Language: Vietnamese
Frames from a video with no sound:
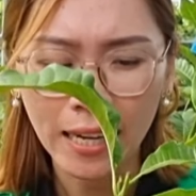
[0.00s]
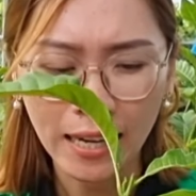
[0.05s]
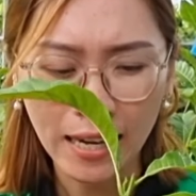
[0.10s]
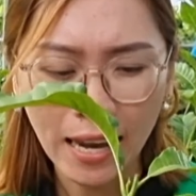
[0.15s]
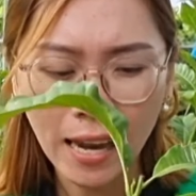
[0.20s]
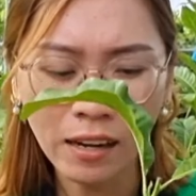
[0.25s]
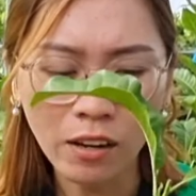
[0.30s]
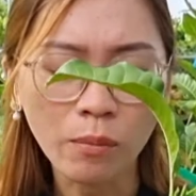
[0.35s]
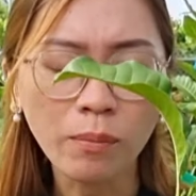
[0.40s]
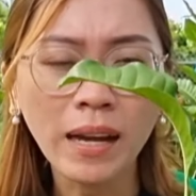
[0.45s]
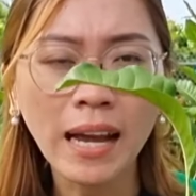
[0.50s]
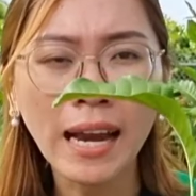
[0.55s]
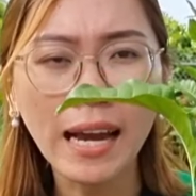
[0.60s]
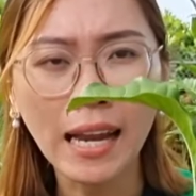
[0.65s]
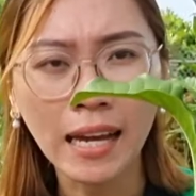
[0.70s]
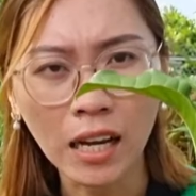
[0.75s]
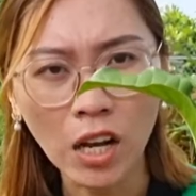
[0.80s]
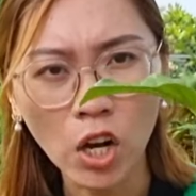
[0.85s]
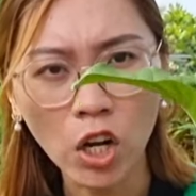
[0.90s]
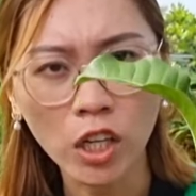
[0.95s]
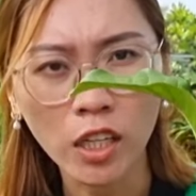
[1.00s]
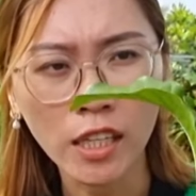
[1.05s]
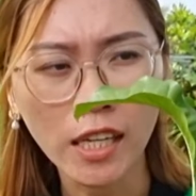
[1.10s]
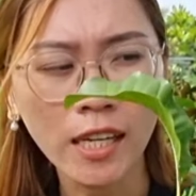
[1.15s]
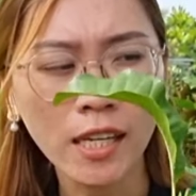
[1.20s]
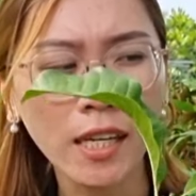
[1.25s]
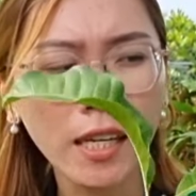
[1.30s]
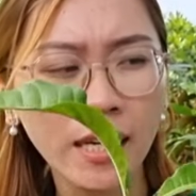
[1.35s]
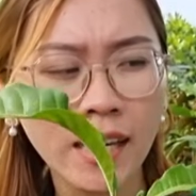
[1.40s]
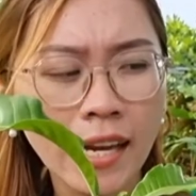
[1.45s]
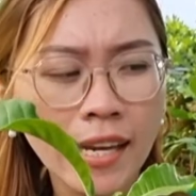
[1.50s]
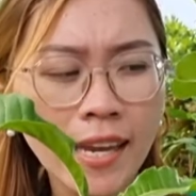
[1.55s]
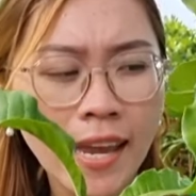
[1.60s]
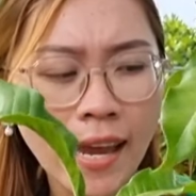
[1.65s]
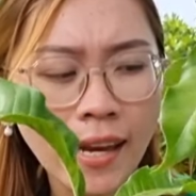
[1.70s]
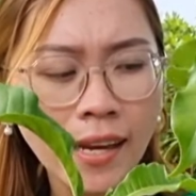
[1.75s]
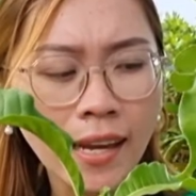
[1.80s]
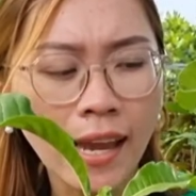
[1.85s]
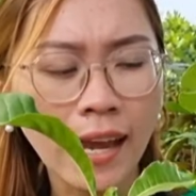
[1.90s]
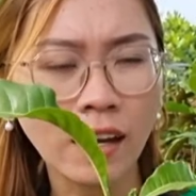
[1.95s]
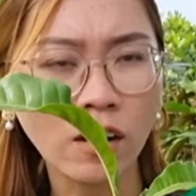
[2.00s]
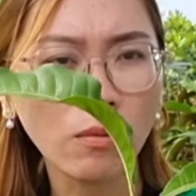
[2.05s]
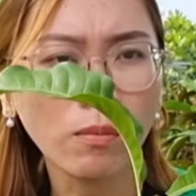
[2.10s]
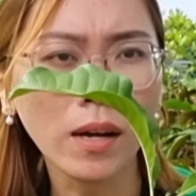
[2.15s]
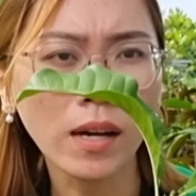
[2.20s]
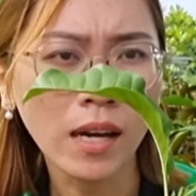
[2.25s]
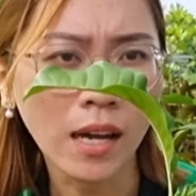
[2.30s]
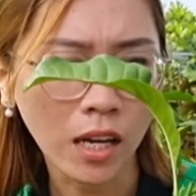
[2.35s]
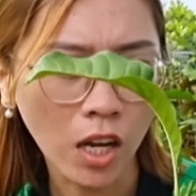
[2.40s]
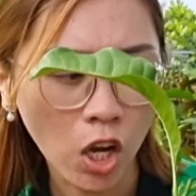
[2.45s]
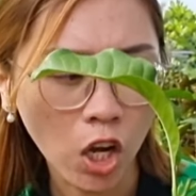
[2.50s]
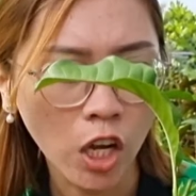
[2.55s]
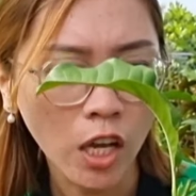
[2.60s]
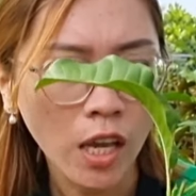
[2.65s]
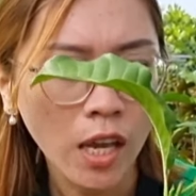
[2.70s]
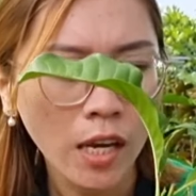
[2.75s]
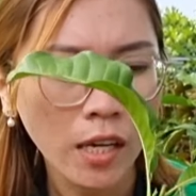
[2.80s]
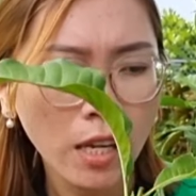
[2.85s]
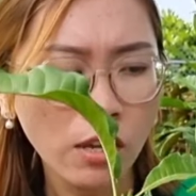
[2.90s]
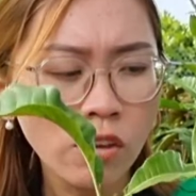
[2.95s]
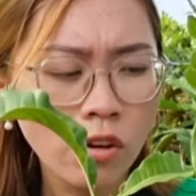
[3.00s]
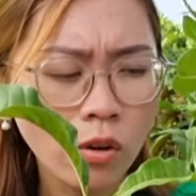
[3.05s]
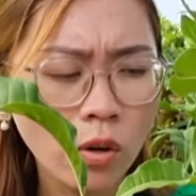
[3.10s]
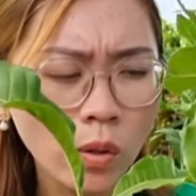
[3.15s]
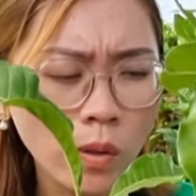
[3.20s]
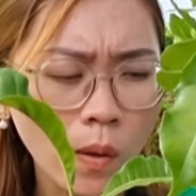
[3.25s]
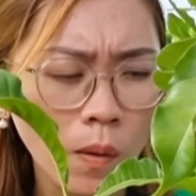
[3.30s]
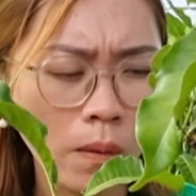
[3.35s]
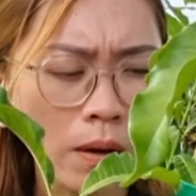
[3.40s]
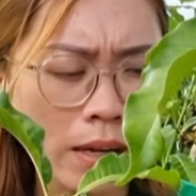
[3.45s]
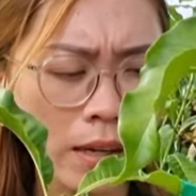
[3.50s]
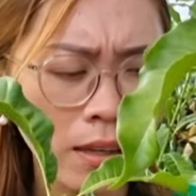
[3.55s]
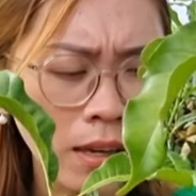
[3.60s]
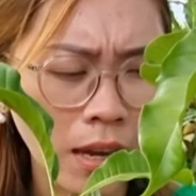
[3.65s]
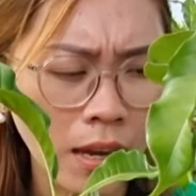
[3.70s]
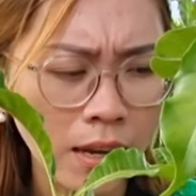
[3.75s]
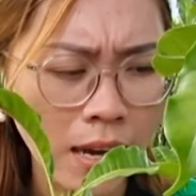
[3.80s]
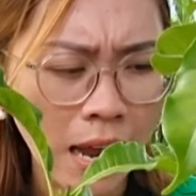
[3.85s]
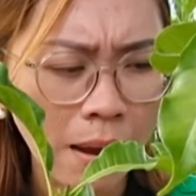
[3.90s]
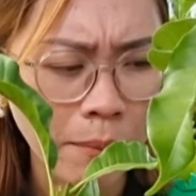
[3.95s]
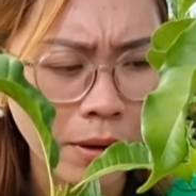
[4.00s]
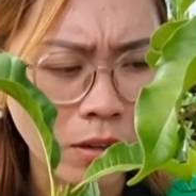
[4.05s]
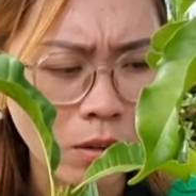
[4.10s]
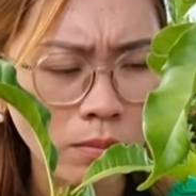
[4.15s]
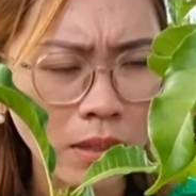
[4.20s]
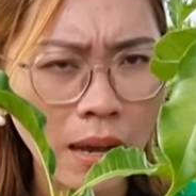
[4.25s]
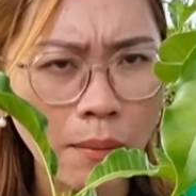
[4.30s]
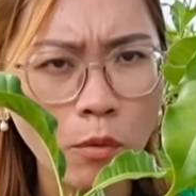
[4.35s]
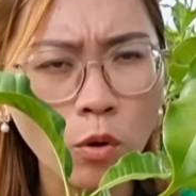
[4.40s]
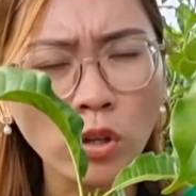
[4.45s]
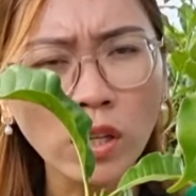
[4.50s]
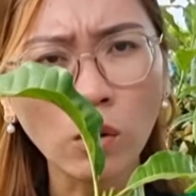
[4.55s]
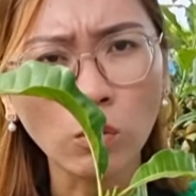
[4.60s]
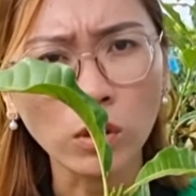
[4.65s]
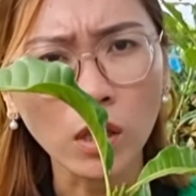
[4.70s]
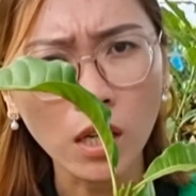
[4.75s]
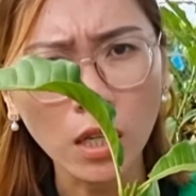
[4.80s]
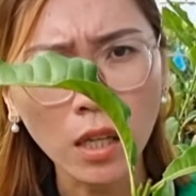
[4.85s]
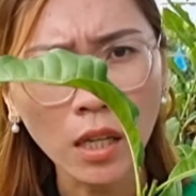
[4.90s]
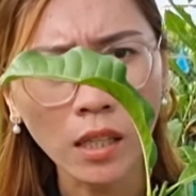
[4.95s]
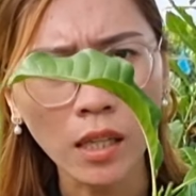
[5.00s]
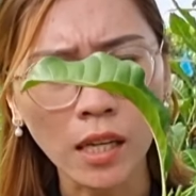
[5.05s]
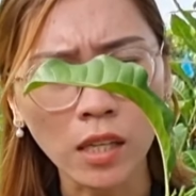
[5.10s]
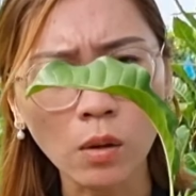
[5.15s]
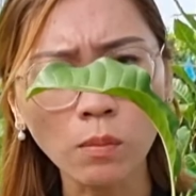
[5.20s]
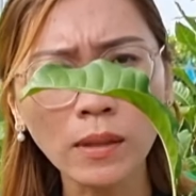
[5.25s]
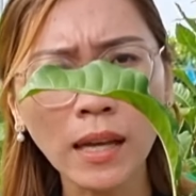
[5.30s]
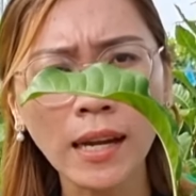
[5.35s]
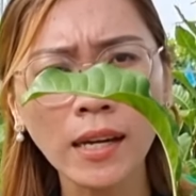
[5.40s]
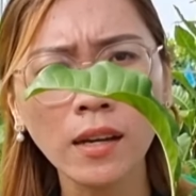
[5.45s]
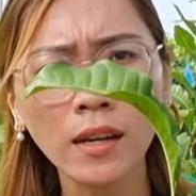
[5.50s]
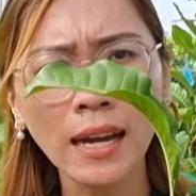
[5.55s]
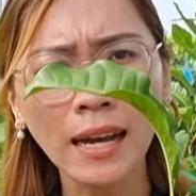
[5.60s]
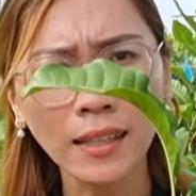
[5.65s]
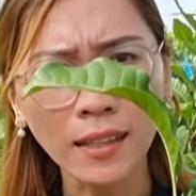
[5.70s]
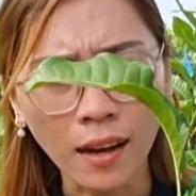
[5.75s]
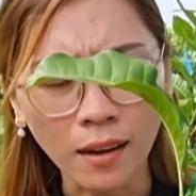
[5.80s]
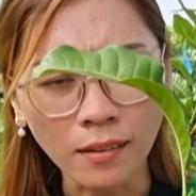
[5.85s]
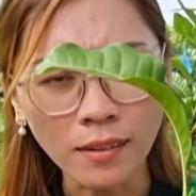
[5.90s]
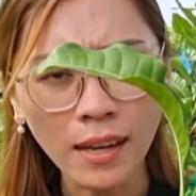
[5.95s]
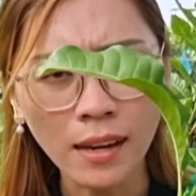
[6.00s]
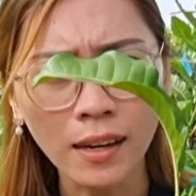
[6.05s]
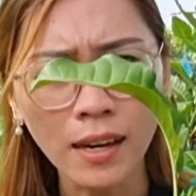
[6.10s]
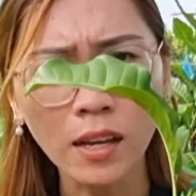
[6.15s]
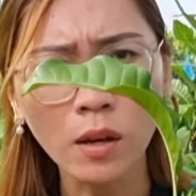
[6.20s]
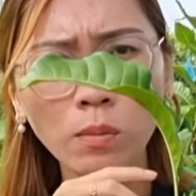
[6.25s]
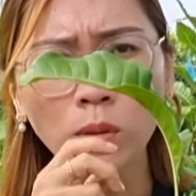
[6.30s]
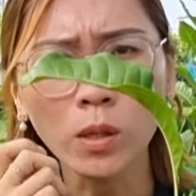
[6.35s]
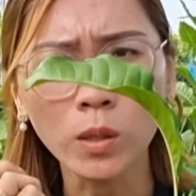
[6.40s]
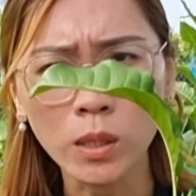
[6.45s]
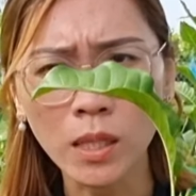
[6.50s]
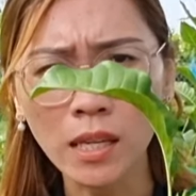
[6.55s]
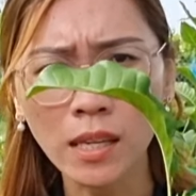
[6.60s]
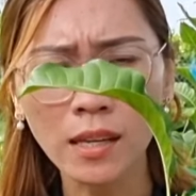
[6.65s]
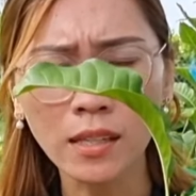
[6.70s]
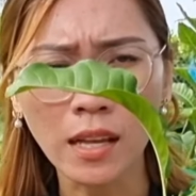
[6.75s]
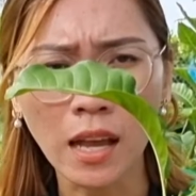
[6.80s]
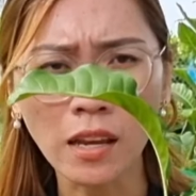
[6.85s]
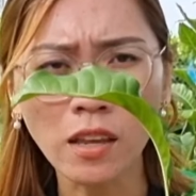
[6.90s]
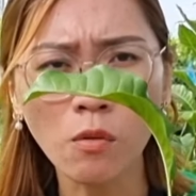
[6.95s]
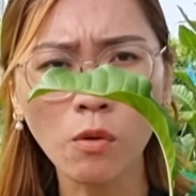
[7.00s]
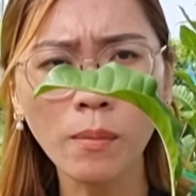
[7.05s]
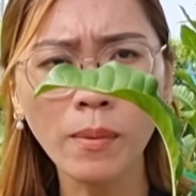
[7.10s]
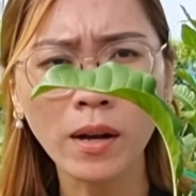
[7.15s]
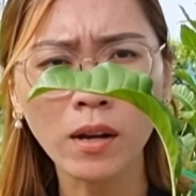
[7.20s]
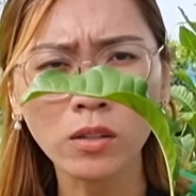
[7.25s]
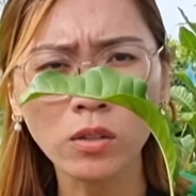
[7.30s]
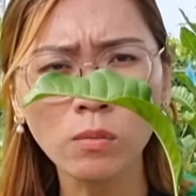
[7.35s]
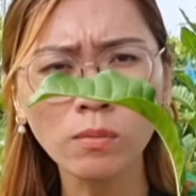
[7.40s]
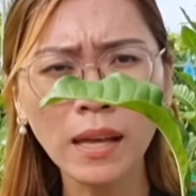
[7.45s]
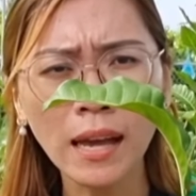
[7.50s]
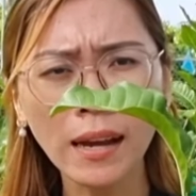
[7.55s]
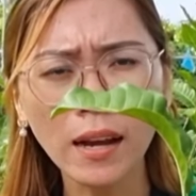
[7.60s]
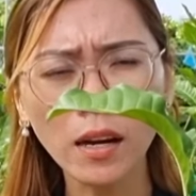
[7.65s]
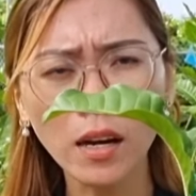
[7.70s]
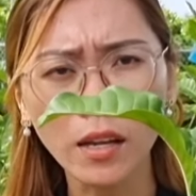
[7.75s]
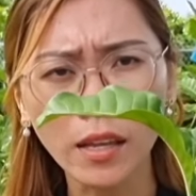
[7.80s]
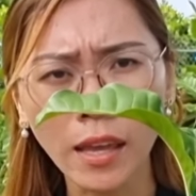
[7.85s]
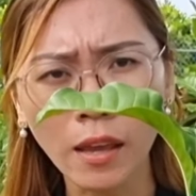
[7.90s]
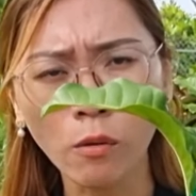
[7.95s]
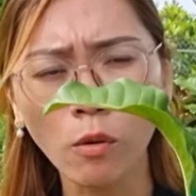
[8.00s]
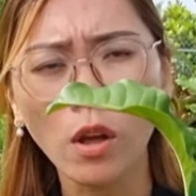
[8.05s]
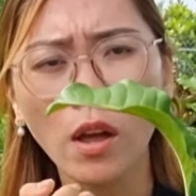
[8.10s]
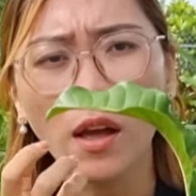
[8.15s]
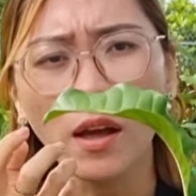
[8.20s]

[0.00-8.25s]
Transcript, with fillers: ăn cũng khá là ngon. Riêng Ly đánh giá thì ăn cũng rất là ngon. Nếu như cô chủ anh chị nào mà chúng ta muốn đầu tư thì chúng ta nên ăn thử nha. Ly cũng thường xuyên chia sẻ cho quý bà con chúng ta rất là nhiều.